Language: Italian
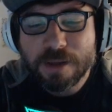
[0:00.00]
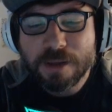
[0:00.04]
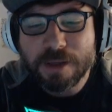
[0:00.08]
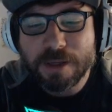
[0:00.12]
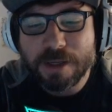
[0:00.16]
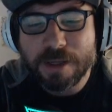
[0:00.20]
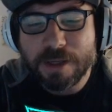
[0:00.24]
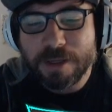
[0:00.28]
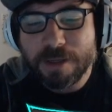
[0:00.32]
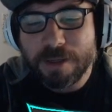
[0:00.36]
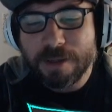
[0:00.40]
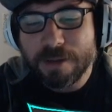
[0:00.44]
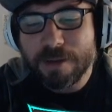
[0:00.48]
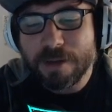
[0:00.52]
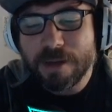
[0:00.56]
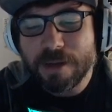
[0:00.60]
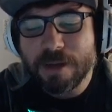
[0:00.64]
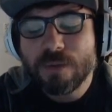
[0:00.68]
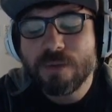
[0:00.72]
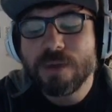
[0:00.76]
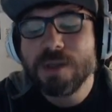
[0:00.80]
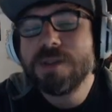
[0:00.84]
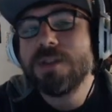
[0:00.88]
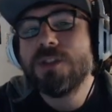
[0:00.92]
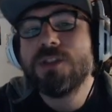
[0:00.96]
e, e,
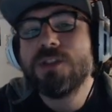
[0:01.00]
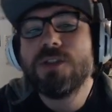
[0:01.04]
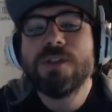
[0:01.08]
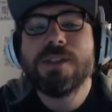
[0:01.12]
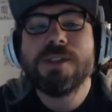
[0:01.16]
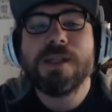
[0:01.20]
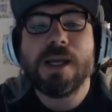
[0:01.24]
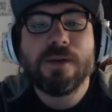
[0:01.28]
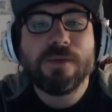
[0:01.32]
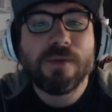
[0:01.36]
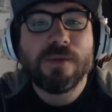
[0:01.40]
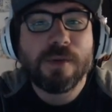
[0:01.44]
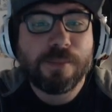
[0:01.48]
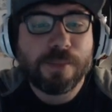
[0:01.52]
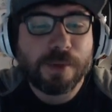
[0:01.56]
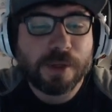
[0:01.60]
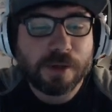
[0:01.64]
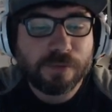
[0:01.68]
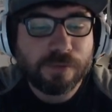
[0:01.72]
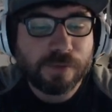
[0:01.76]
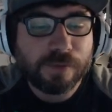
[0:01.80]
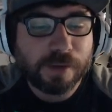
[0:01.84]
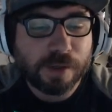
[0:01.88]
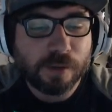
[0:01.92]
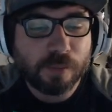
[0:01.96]
questa ci serve
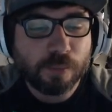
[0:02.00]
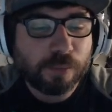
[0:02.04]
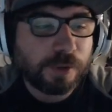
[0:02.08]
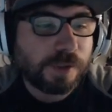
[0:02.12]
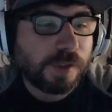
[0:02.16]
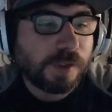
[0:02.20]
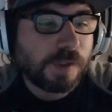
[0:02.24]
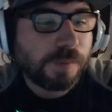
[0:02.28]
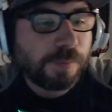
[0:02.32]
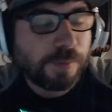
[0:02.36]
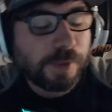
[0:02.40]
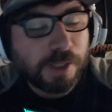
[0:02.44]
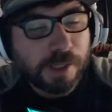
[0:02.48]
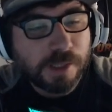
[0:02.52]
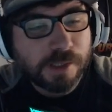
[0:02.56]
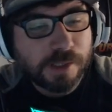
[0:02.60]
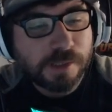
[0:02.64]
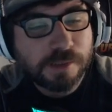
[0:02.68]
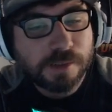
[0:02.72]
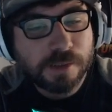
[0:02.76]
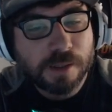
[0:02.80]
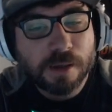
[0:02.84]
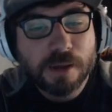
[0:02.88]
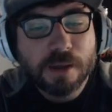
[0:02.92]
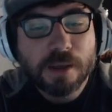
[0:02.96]
per fare un po' di
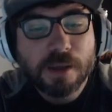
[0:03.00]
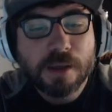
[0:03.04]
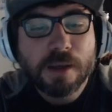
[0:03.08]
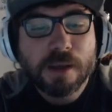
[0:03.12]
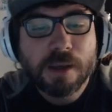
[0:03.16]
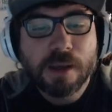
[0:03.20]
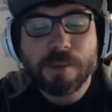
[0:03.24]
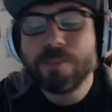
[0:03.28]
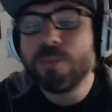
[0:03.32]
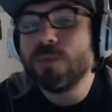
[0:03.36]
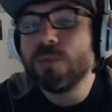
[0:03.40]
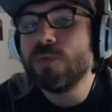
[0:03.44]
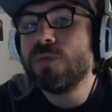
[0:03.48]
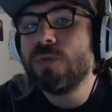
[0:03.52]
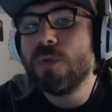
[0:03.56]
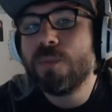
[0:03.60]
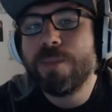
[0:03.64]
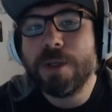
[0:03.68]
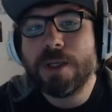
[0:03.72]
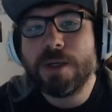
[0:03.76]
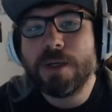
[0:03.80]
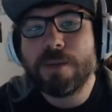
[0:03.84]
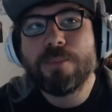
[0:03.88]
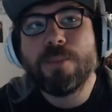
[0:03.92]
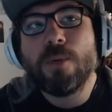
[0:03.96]
esperienza e appunto
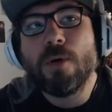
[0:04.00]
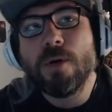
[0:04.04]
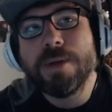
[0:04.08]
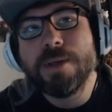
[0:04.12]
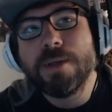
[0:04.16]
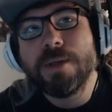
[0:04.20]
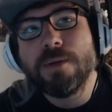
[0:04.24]
per poi